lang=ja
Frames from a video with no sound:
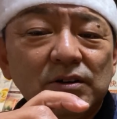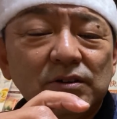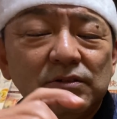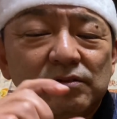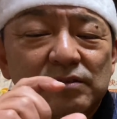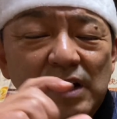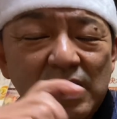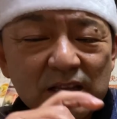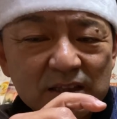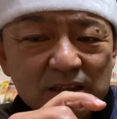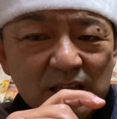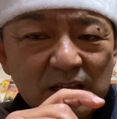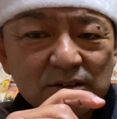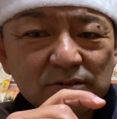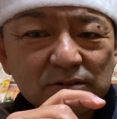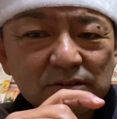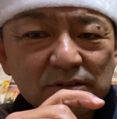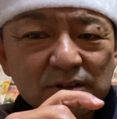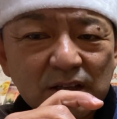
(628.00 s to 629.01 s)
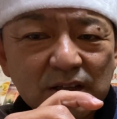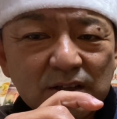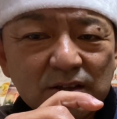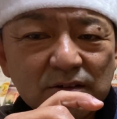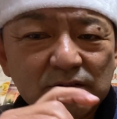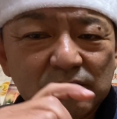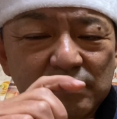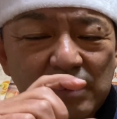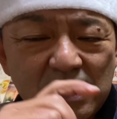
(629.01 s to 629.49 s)
恨んでるっ
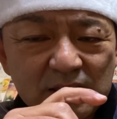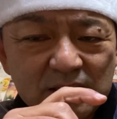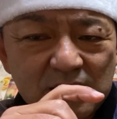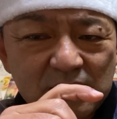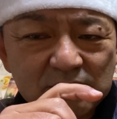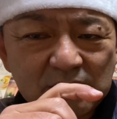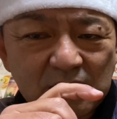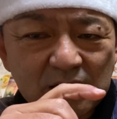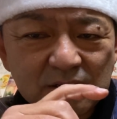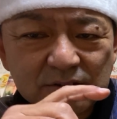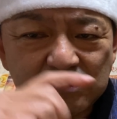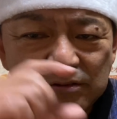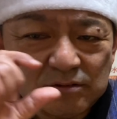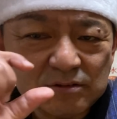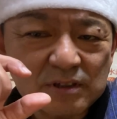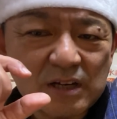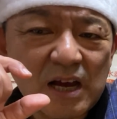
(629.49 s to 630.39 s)
て恨んでるからすぐ